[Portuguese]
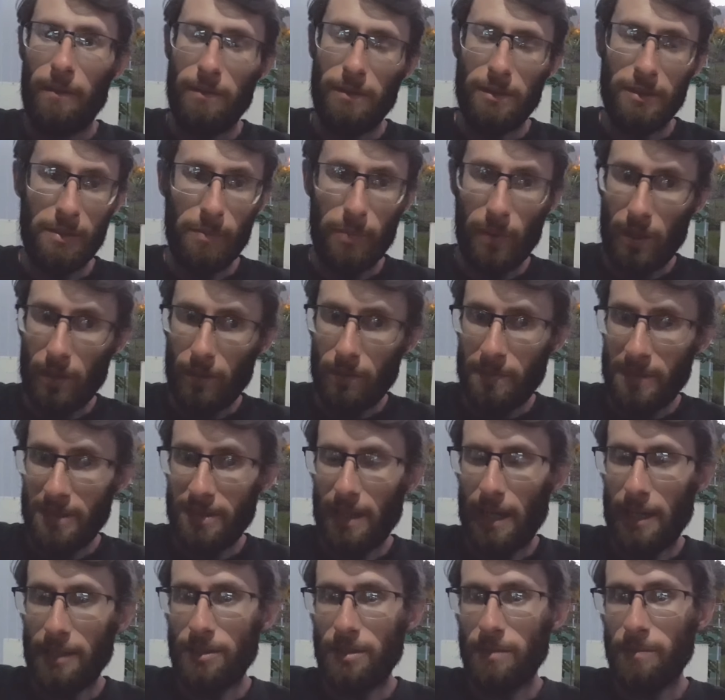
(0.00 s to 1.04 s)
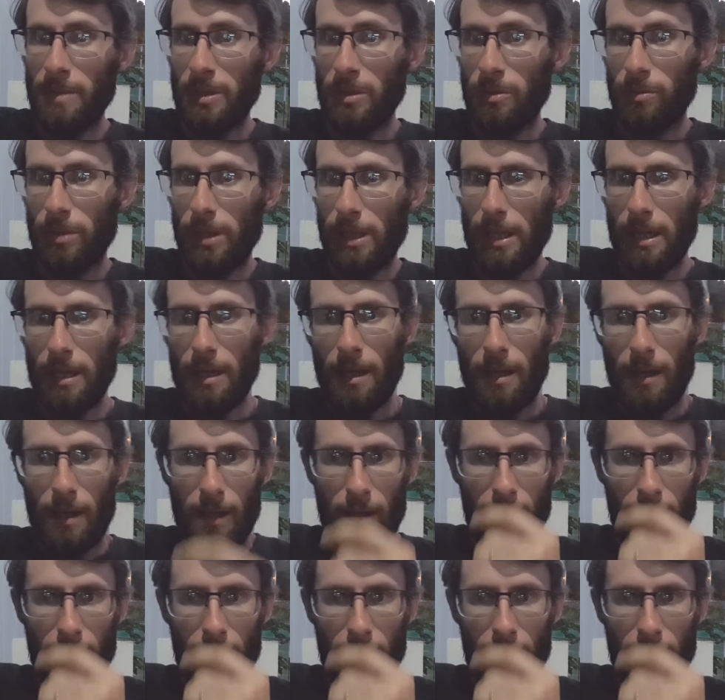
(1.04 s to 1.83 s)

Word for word: você pode começar a diminuir